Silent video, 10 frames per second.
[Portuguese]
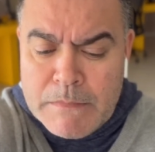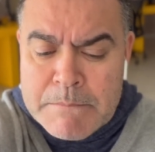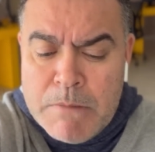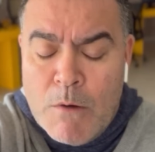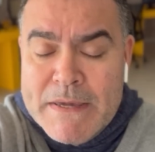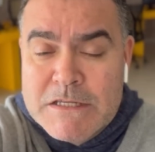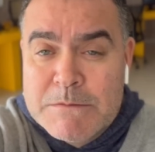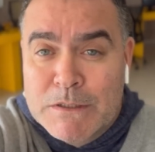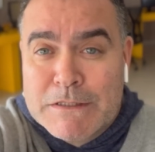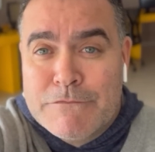Palmeiras
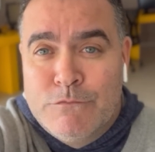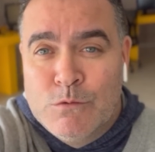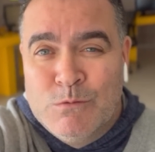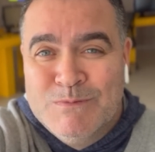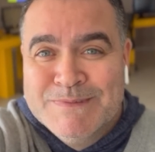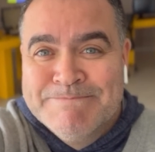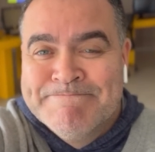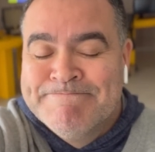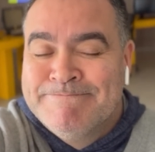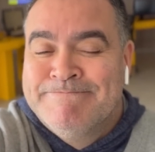e Botafogo.
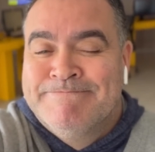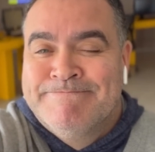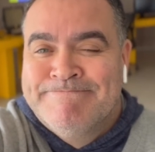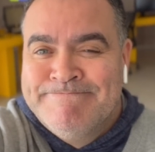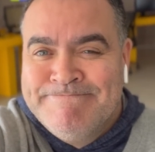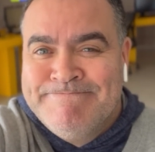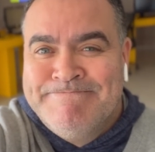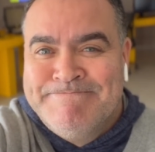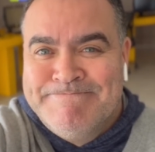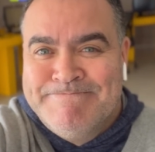
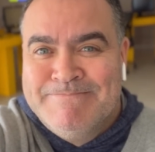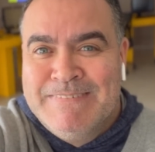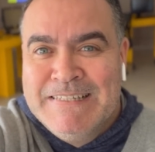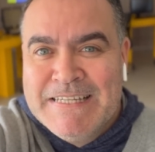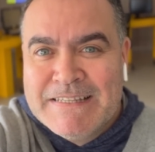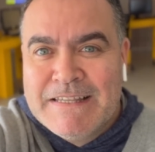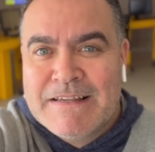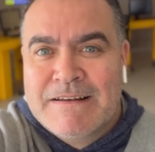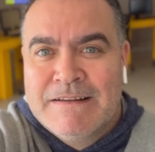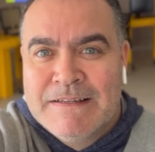Hum,
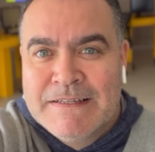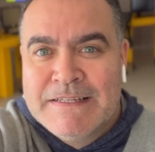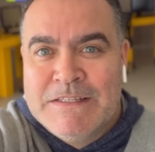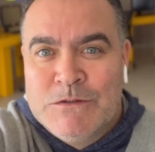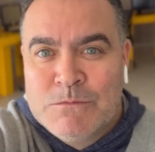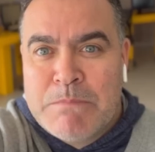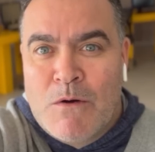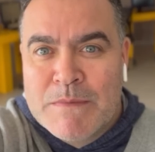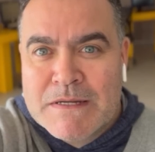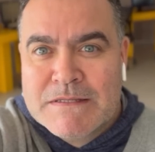líder. E o
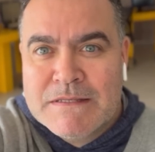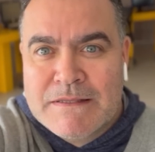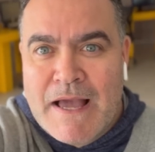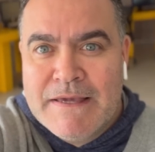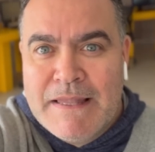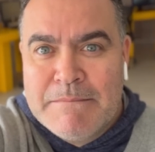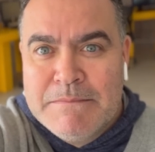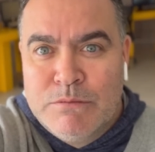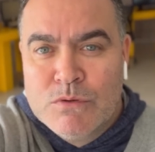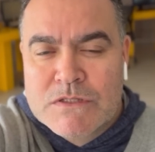Palmeiras que está aí na,
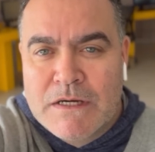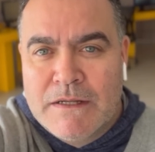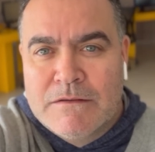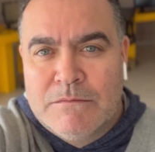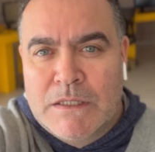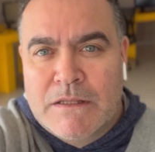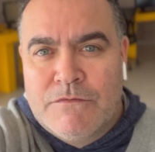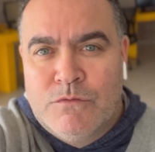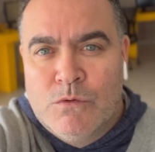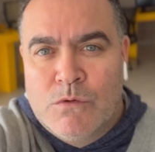busca né, do
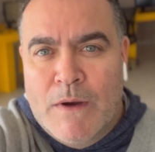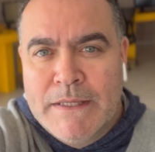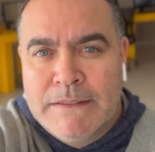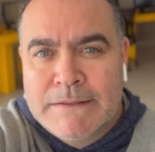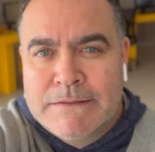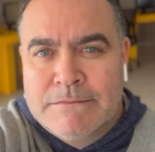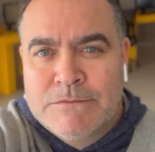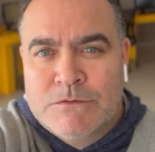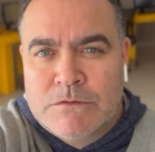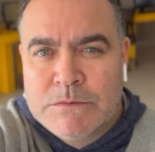Botafogo. Aí. Então,
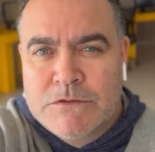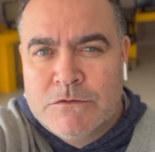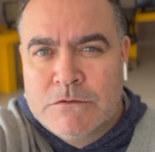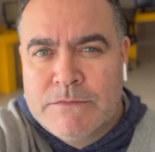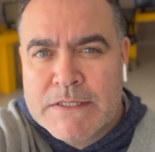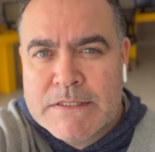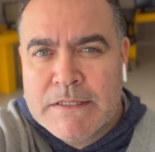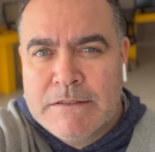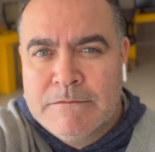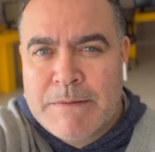como esse jogo vai ser
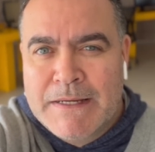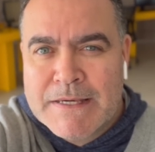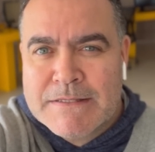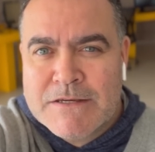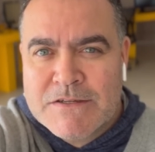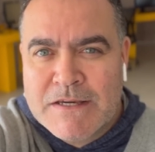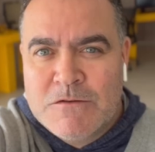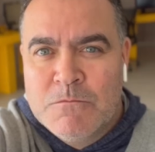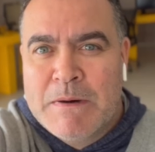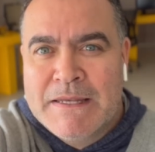aqui no Palestra, acho que
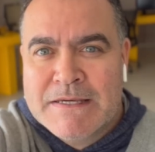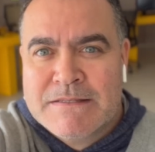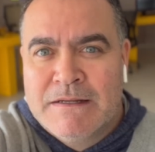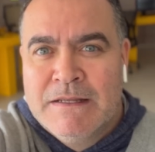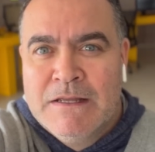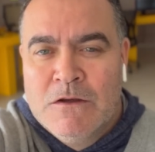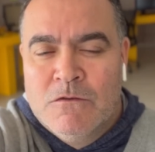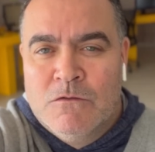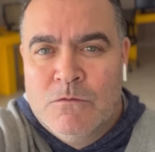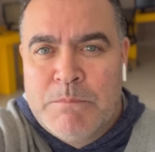aqui no Palestra,
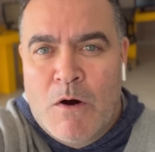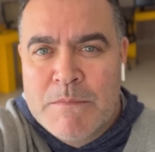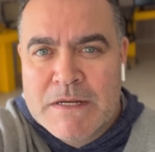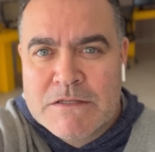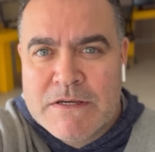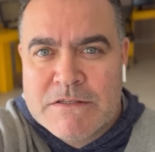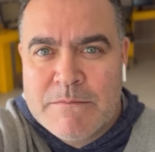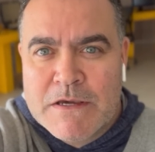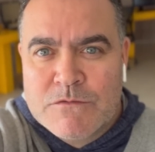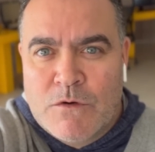o Palmeiras vai ser
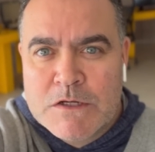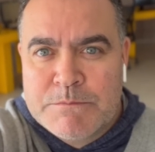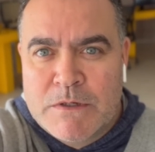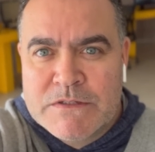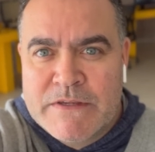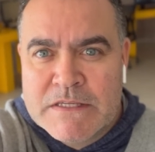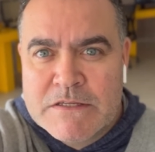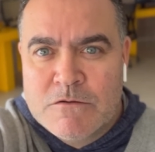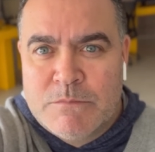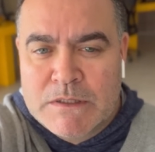mais forte, pode
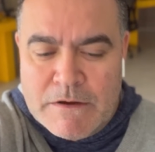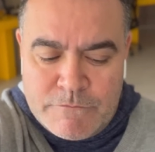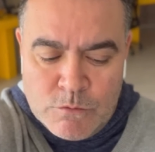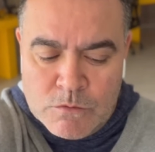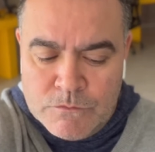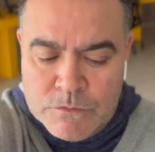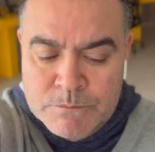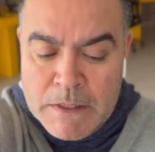vencer o Botafogo, viu?